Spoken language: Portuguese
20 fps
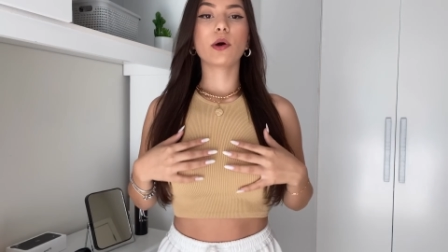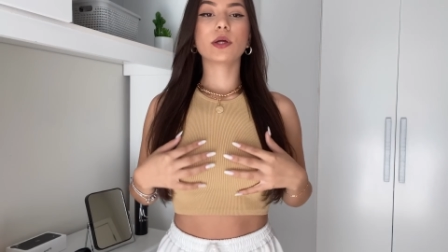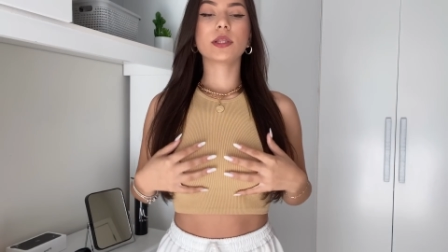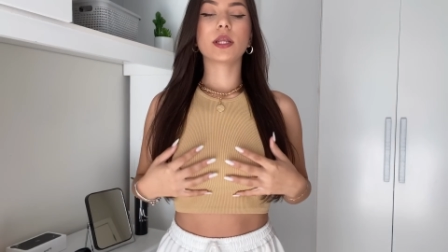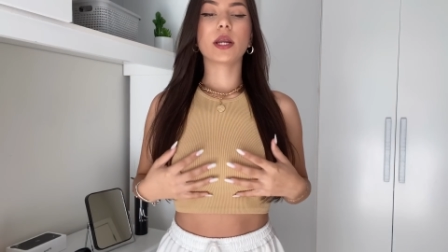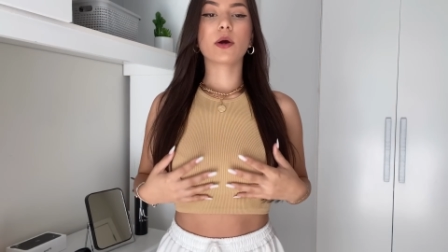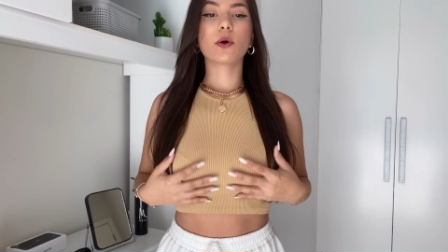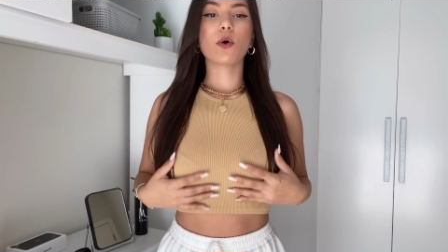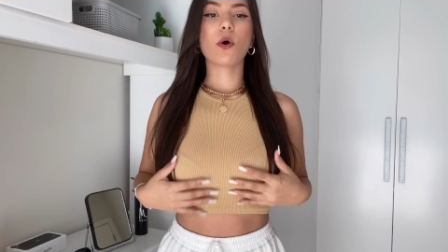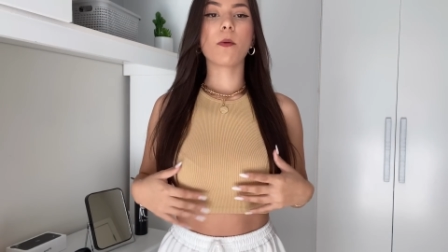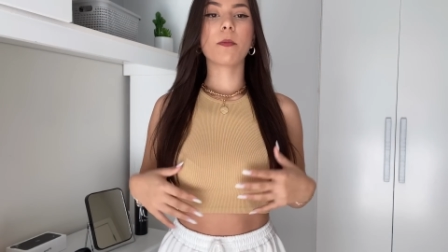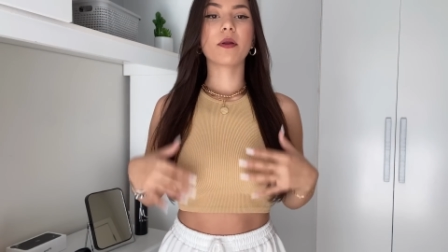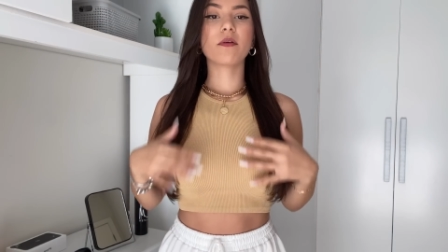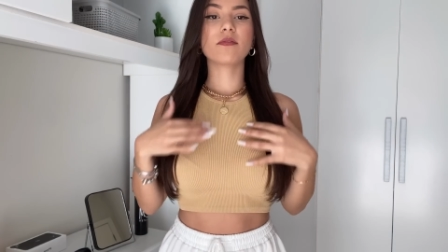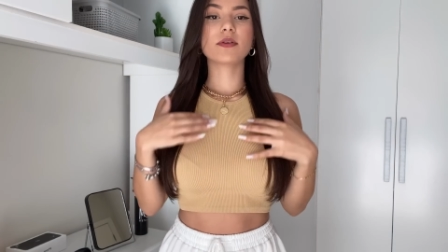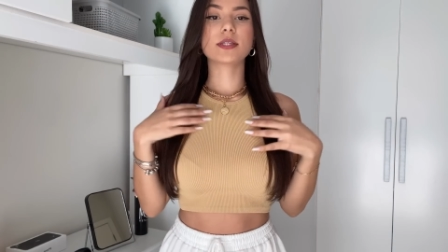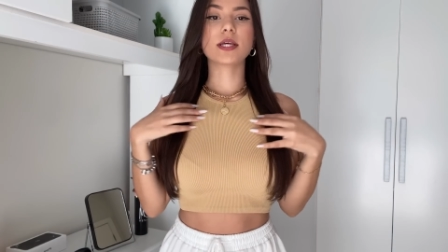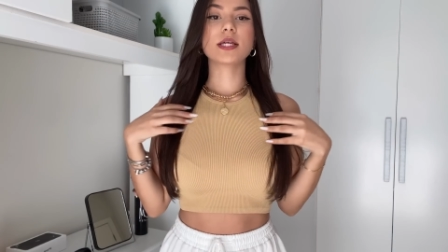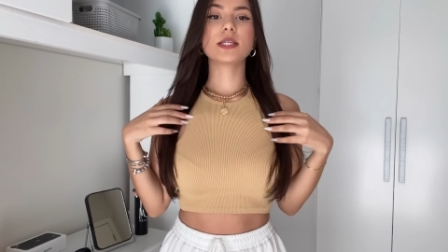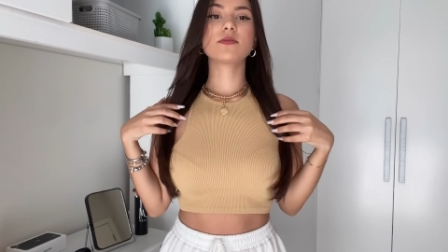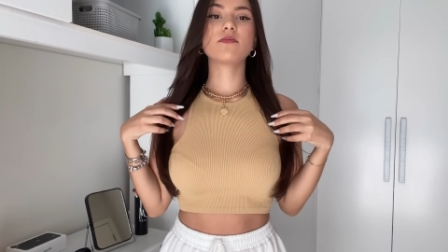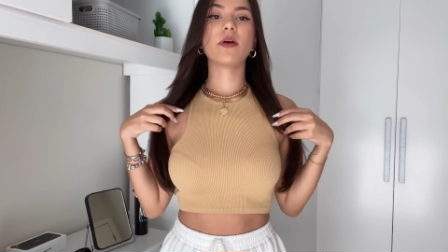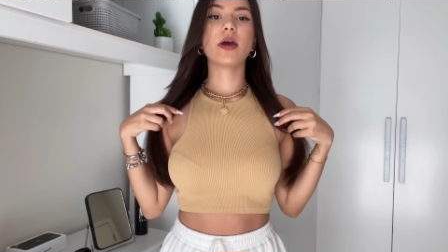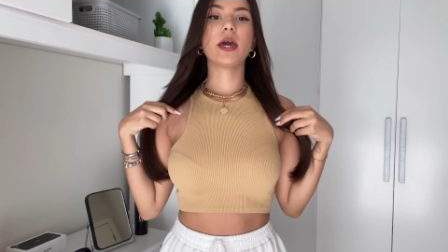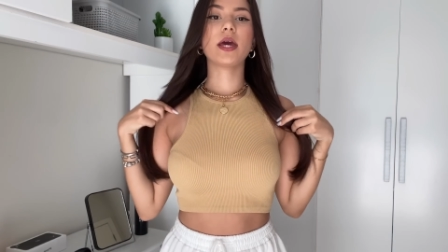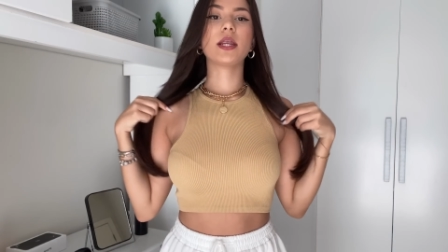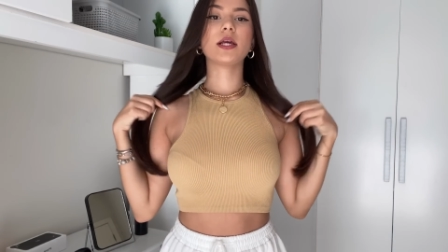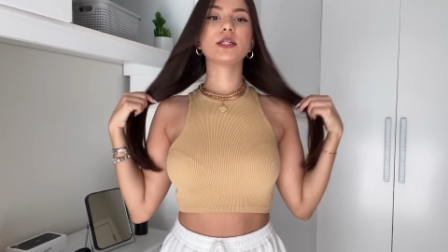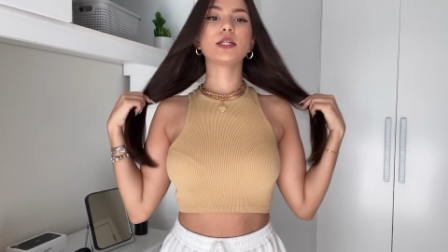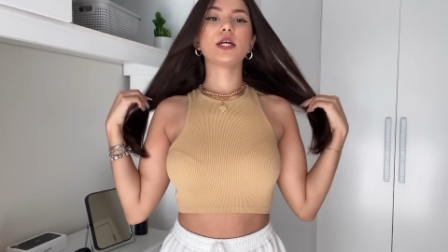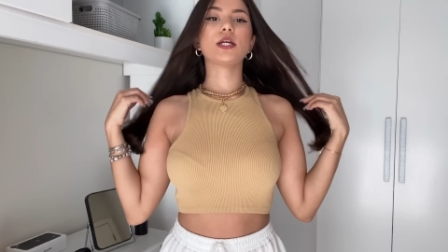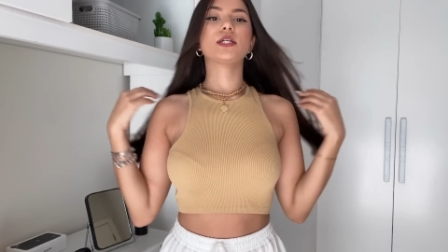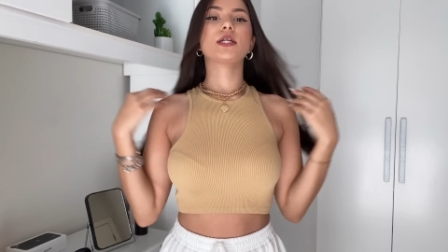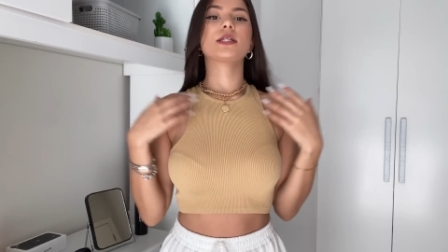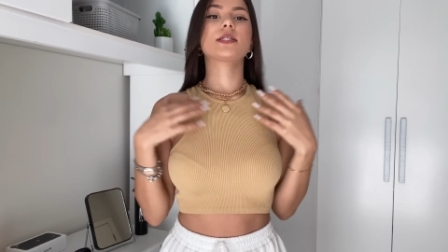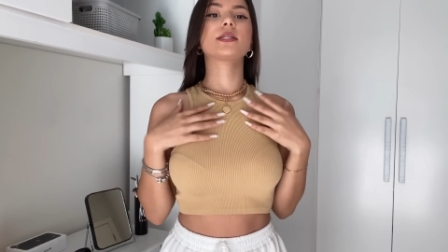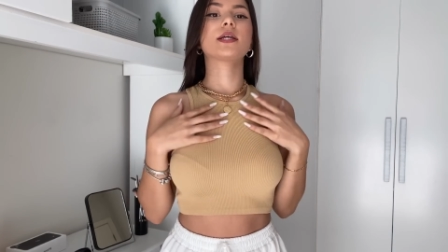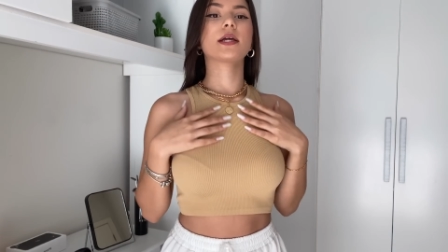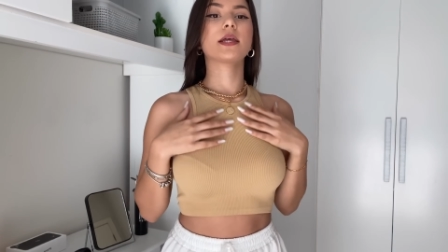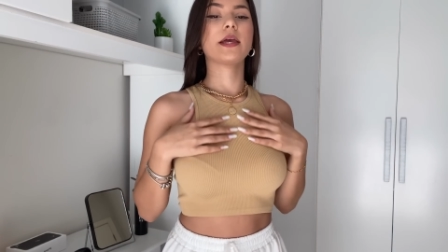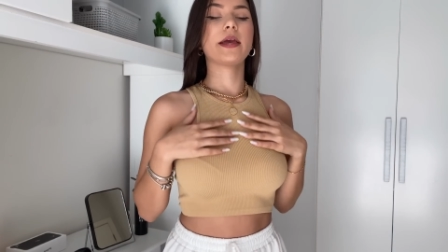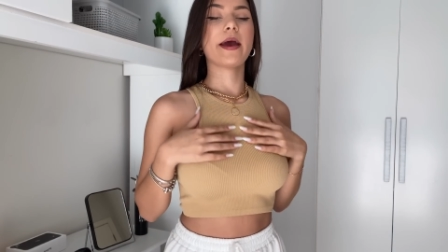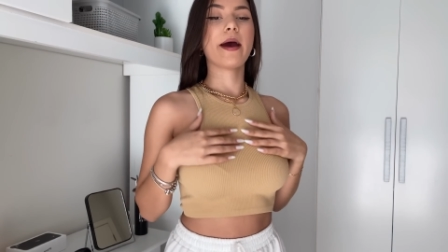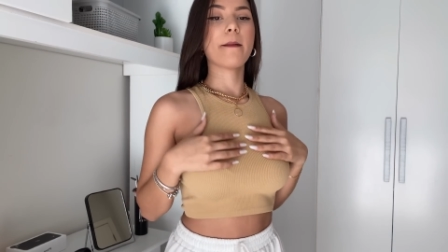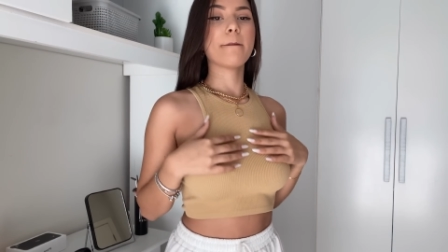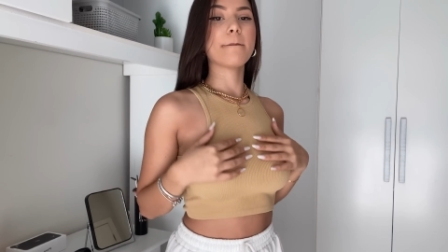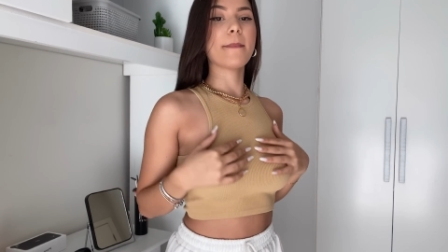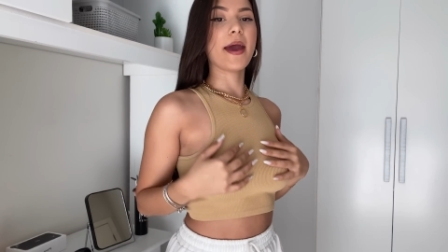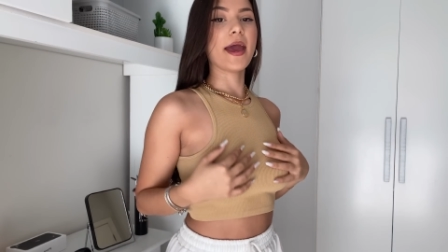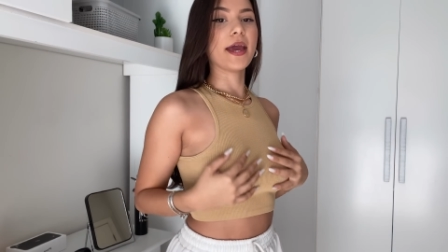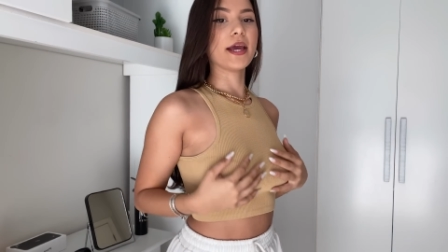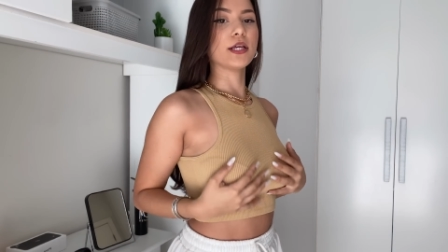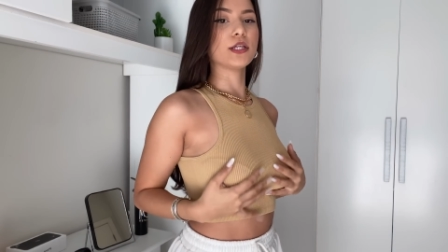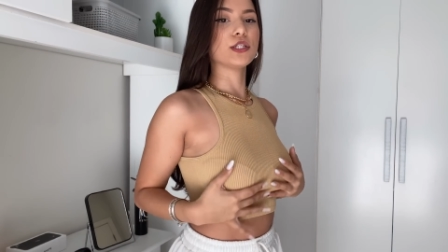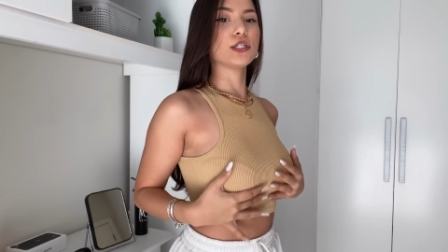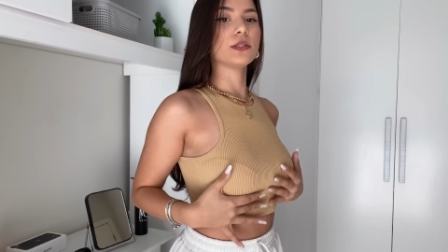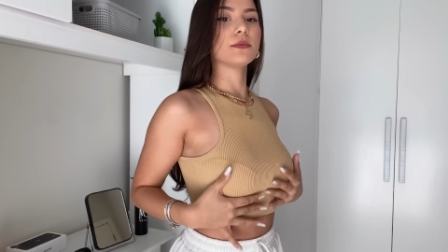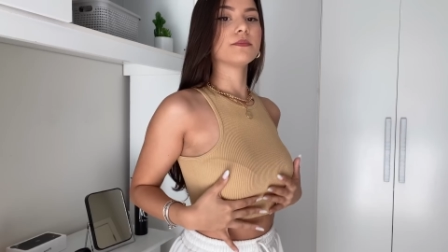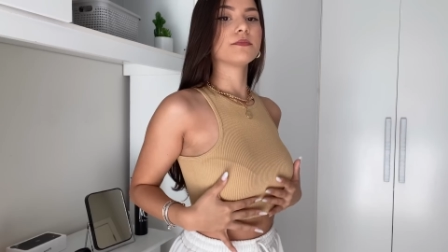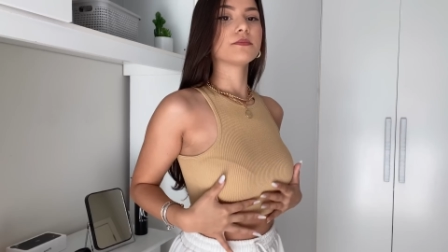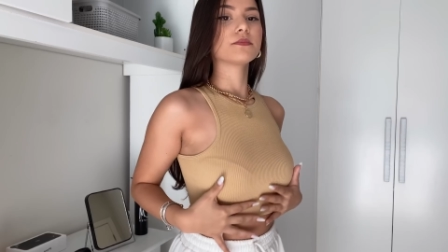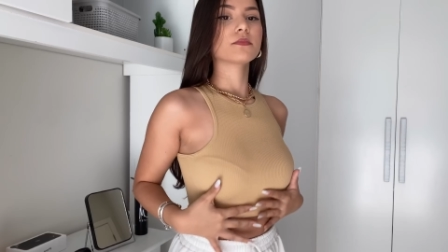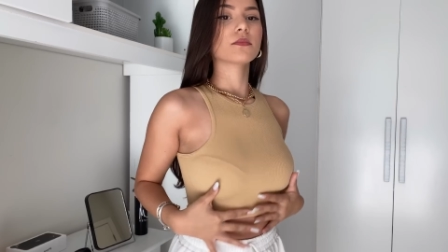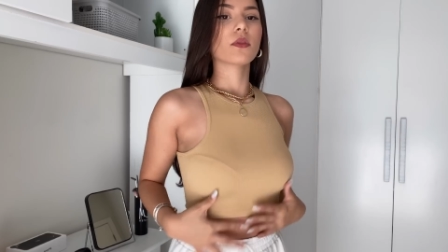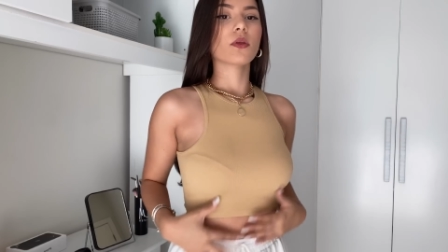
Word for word: outra cor pra vocês verem, gente. Essa daqui é a bege.